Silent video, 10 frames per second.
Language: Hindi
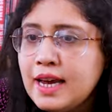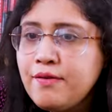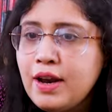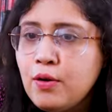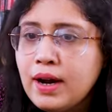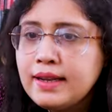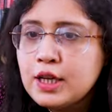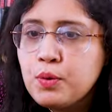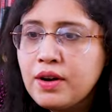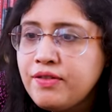सेम वे लुक एट
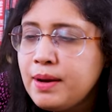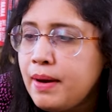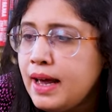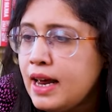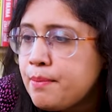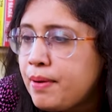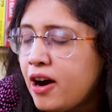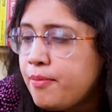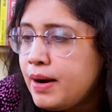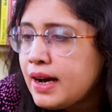दिस वन फीमेल
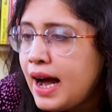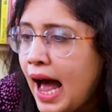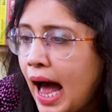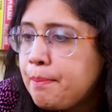एम्पावरमेंट का